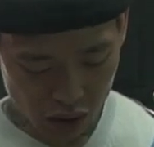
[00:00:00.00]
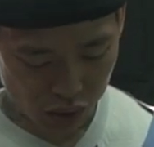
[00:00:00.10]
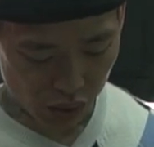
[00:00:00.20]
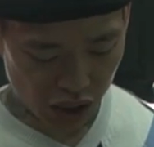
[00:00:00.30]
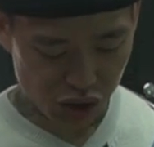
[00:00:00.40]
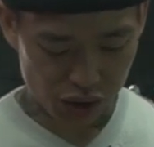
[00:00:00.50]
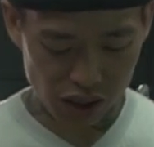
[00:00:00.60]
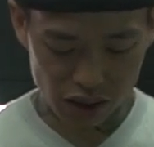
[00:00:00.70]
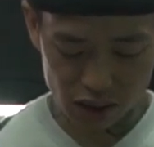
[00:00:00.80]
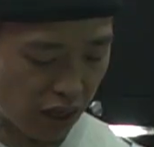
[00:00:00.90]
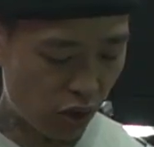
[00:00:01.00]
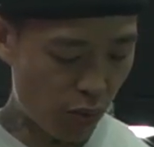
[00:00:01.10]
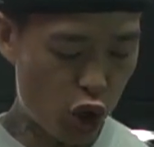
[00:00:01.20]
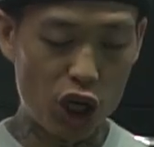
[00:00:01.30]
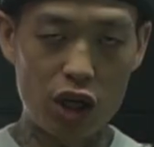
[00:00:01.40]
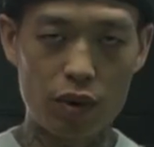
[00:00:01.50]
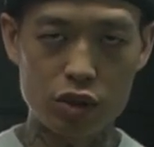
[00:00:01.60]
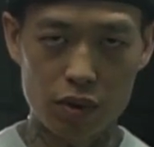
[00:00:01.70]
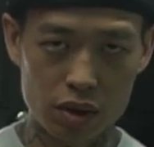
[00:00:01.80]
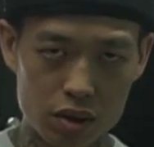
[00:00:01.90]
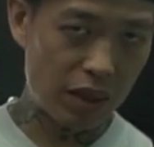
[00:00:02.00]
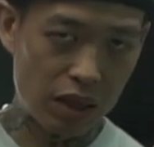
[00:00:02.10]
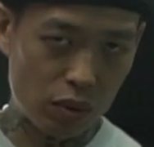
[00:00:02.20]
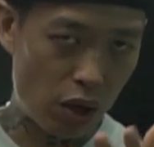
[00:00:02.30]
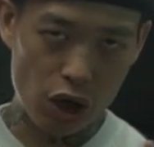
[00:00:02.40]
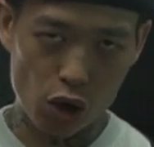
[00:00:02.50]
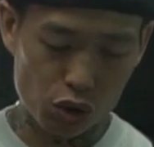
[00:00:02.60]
Este es un cacho de... Acá tengo medio kilo más o menos. Va a estar una hora de